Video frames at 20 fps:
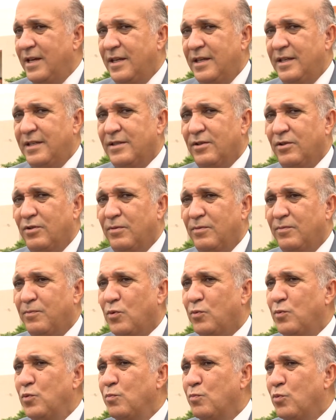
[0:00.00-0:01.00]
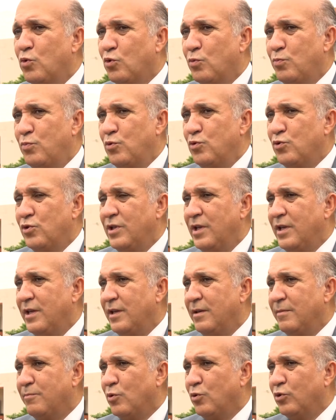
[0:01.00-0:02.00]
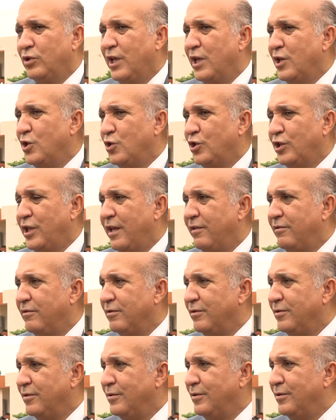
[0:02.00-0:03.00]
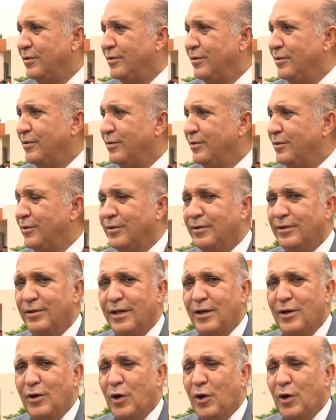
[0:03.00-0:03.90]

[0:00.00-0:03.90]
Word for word: qui sont beaucoup plus des protège-têtes euh,